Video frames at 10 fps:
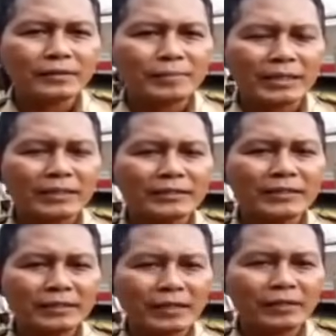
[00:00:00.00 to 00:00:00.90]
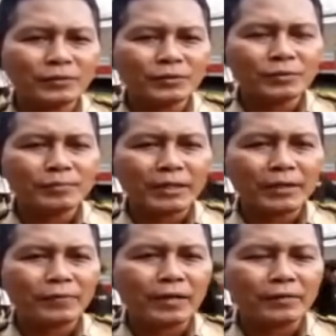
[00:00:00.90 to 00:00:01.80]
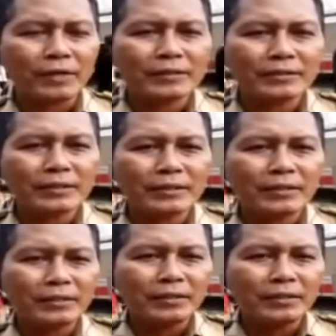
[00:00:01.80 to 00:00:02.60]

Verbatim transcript: tempat kejadian untuk mengevakuasi